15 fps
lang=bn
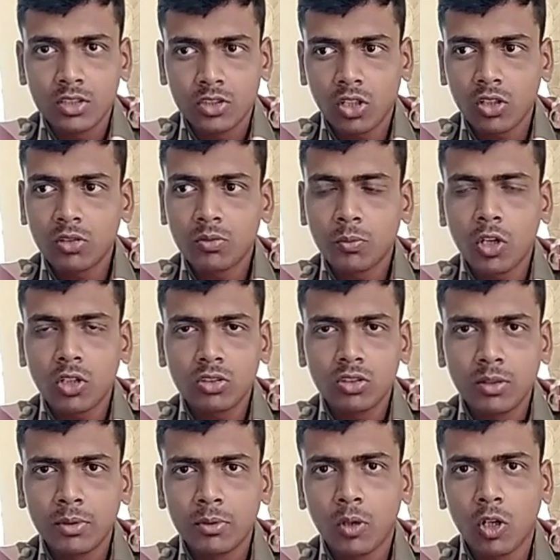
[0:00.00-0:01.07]
যখন ভক্ত
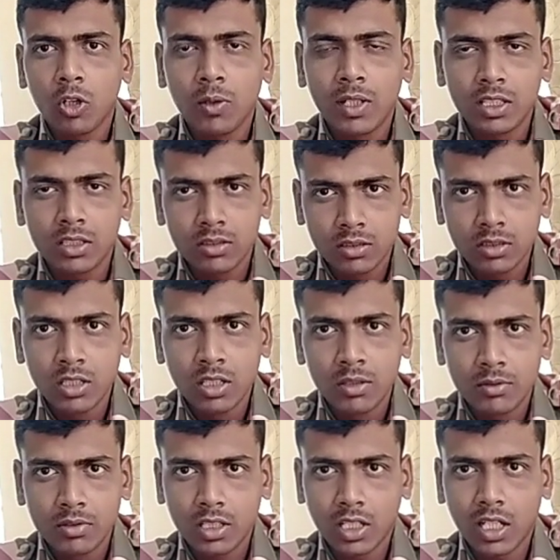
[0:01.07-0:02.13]
এবং ভগবান
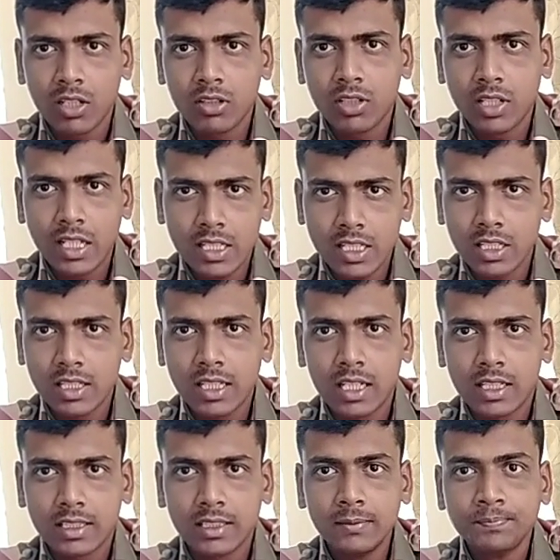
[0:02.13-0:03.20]
নারায়ণ একসাথে
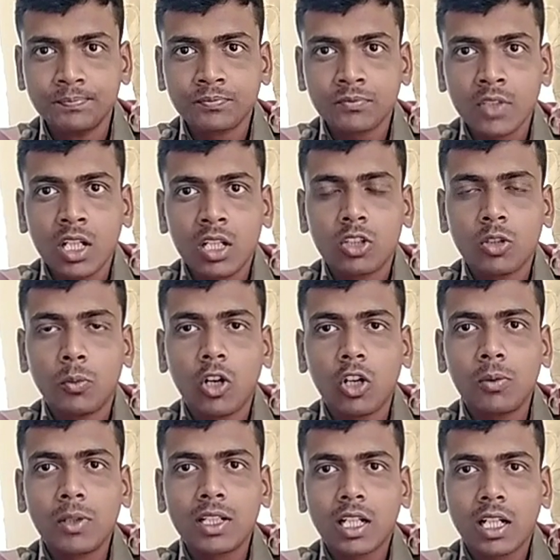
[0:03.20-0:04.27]
যাচ্ছে তো
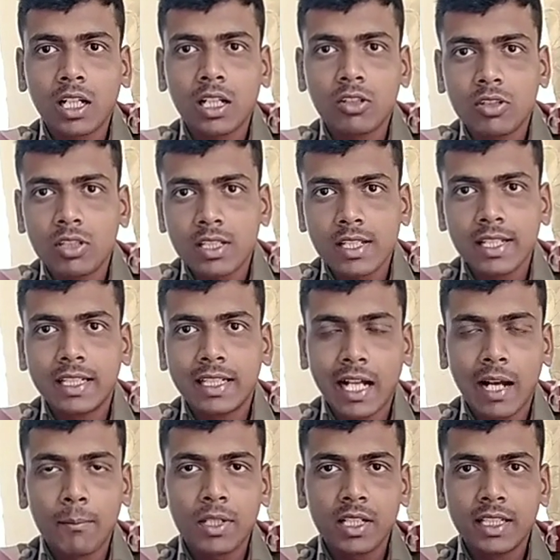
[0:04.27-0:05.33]
ভগবান নারায়ণ সেই
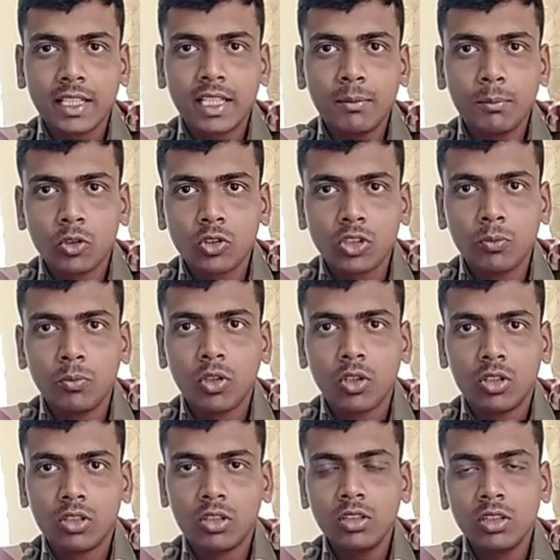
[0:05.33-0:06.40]
গ্রামটা দেখে মন্তব্য
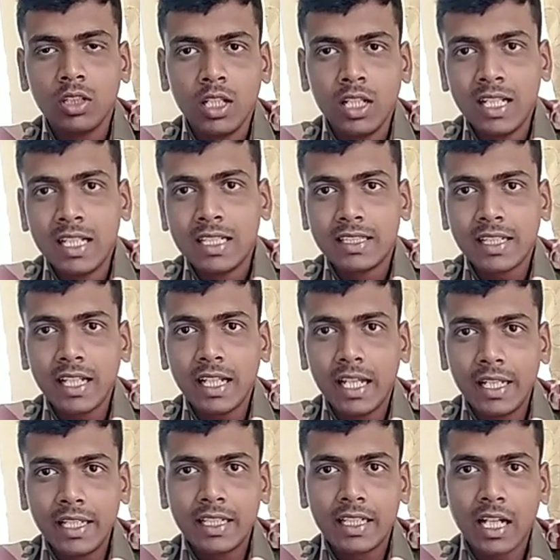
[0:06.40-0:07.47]
করলো যে
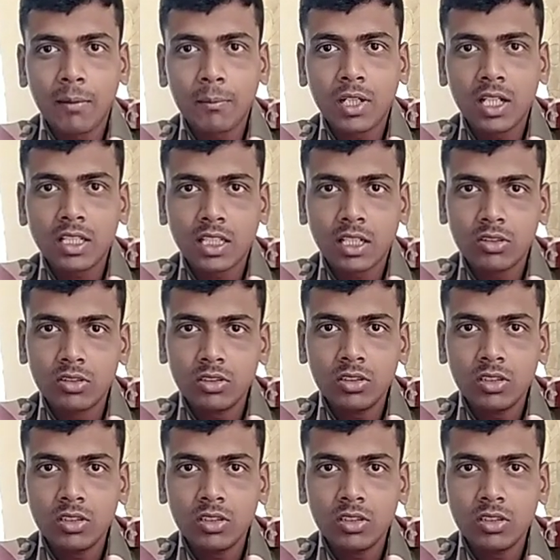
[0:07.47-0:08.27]
এই গ্রামটা যেন